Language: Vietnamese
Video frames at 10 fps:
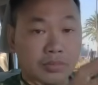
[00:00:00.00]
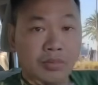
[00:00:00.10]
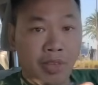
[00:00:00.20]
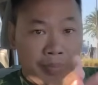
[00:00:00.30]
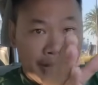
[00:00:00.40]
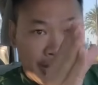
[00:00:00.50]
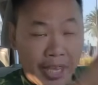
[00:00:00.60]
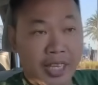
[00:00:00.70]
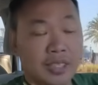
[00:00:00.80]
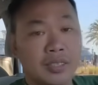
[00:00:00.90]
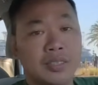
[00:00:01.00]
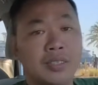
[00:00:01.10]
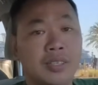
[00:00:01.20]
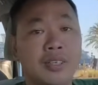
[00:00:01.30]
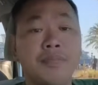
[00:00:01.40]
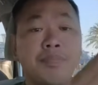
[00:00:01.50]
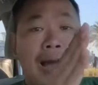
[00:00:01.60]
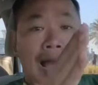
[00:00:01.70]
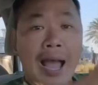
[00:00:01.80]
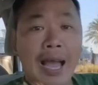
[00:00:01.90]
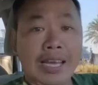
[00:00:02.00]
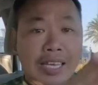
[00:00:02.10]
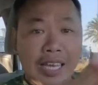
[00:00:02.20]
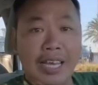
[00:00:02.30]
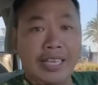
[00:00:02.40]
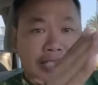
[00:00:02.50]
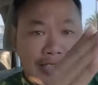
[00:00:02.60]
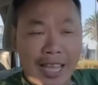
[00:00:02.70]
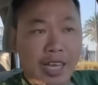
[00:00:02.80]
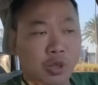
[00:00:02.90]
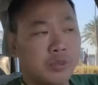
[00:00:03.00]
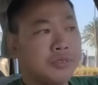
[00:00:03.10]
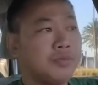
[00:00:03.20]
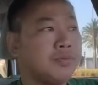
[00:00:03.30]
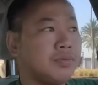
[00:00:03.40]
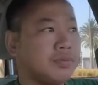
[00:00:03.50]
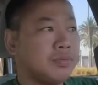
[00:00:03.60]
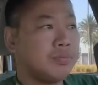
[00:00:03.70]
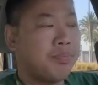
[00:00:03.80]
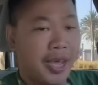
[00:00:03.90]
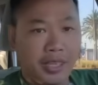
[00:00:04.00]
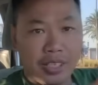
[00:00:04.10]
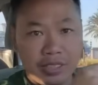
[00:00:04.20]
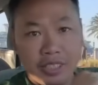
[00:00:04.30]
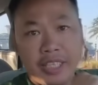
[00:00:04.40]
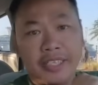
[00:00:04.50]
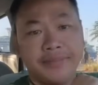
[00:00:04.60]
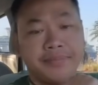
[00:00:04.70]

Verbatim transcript: nhưng mà thiệt, ba ngày sau, mẹ nó thật sự chết.